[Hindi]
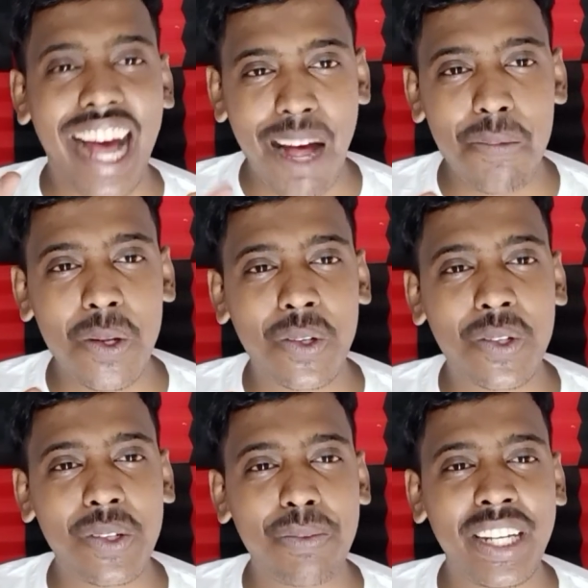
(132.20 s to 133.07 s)
आप लोग
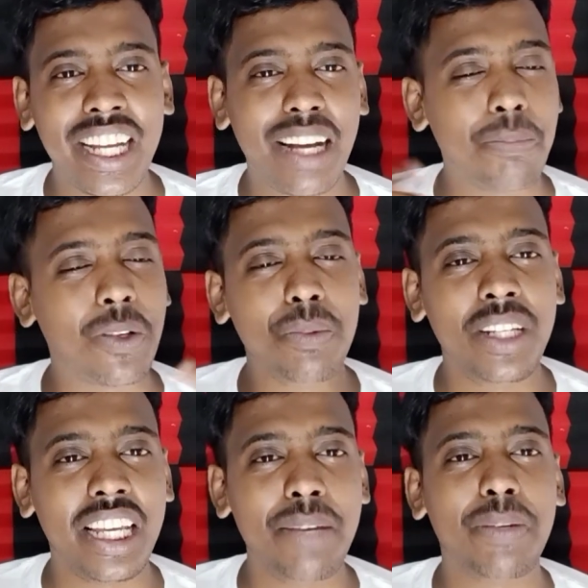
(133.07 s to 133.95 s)
को बिना हमको
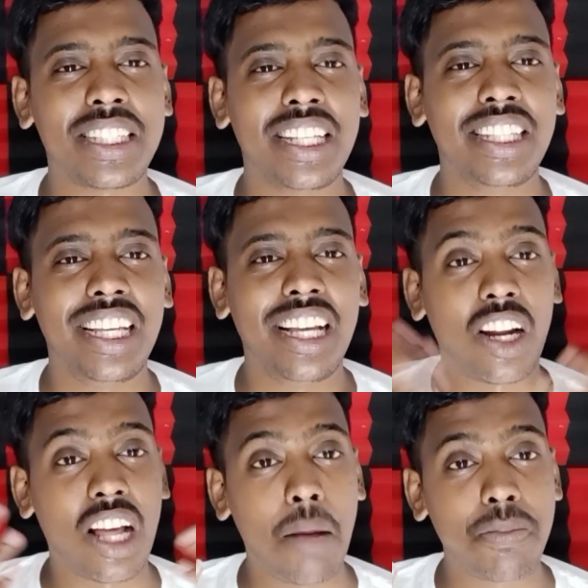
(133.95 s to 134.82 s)
भी नहीं पसंद है
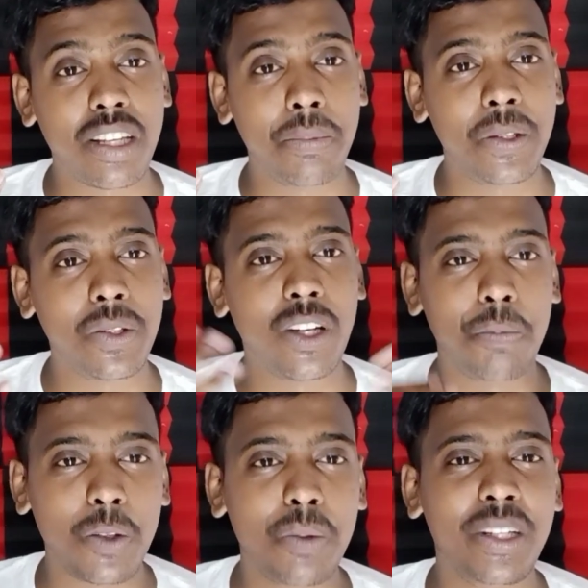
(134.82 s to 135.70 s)
और आप सभी को
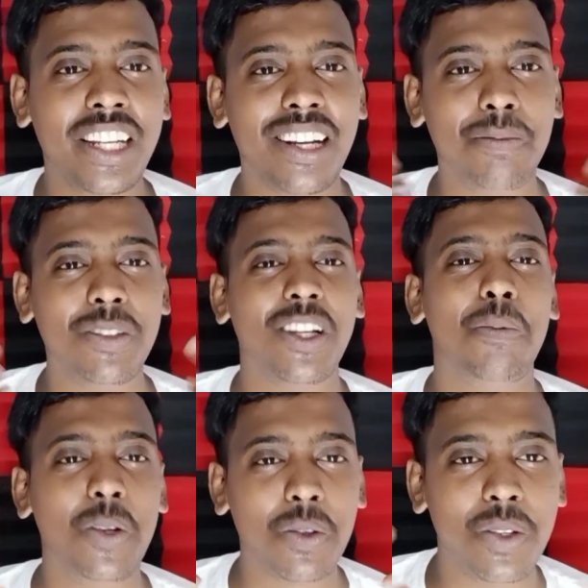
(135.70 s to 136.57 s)
हमको बिना
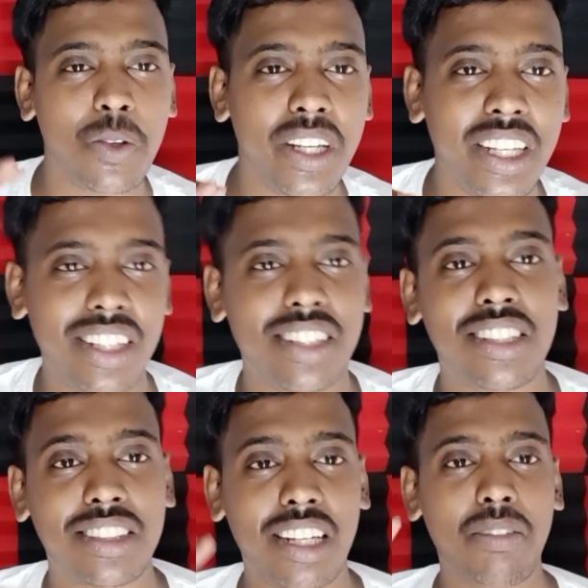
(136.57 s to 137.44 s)
आप लोग को कोई
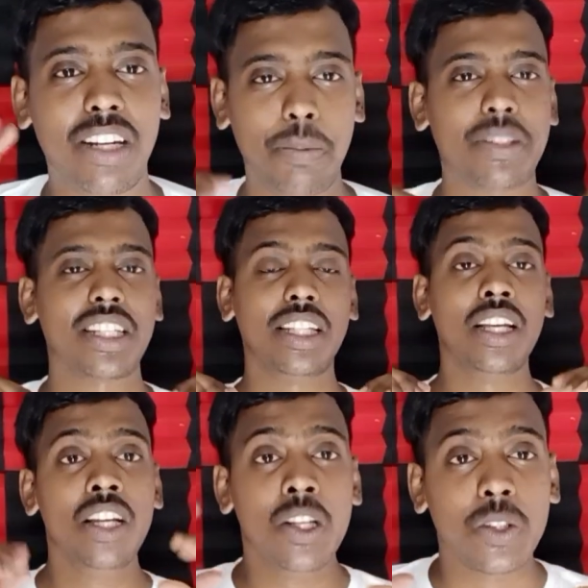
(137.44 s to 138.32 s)
सब्सक्राइबर नहीं पसंद
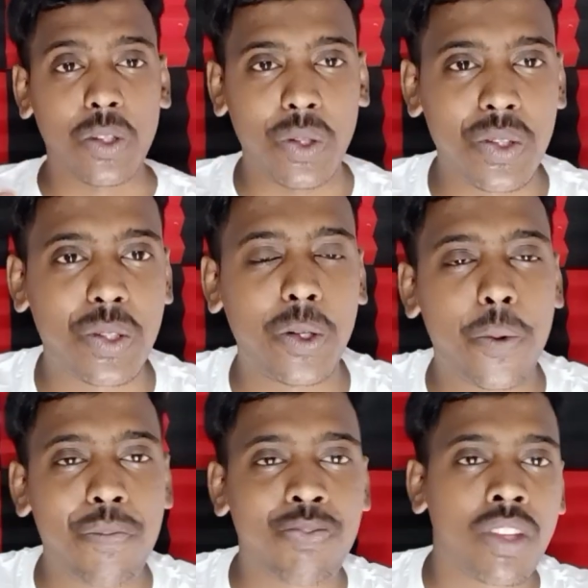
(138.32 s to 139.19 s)
तो दोस्तों
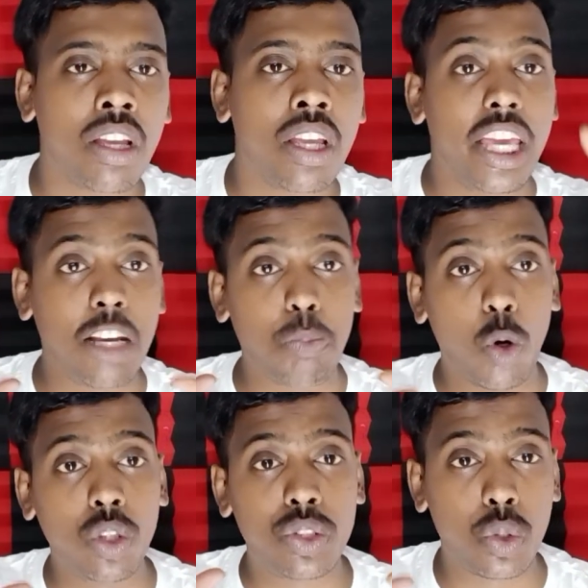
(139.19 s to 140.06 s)
एक
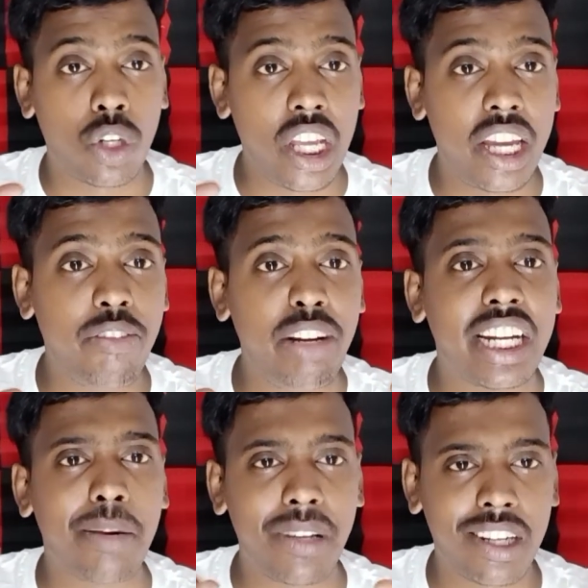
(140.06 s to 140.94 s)
बहुत छोटा एक
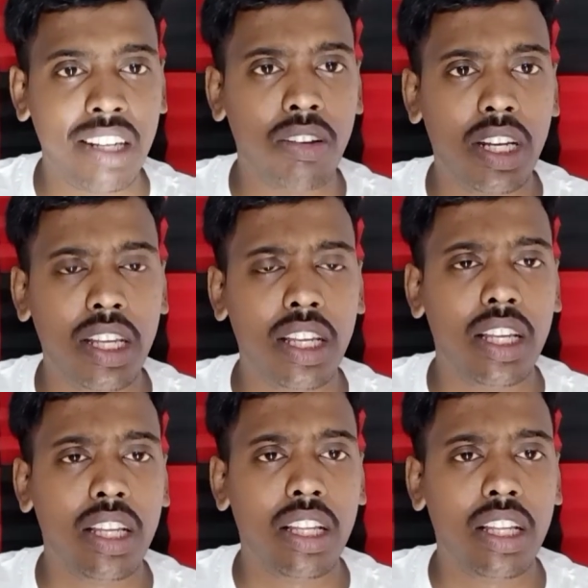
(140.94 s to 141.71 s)
मीटअप रखने वाले है